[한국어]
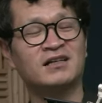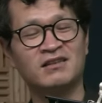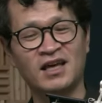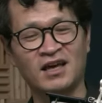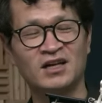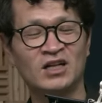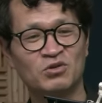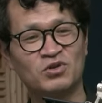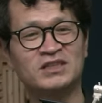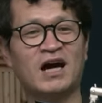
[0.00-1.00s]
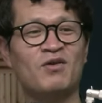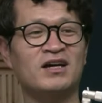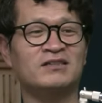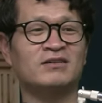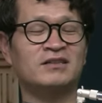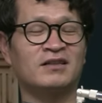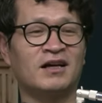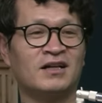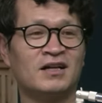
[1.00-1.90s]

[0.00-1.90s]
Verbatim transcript: 근데 그렇죠. 우리 사회에서는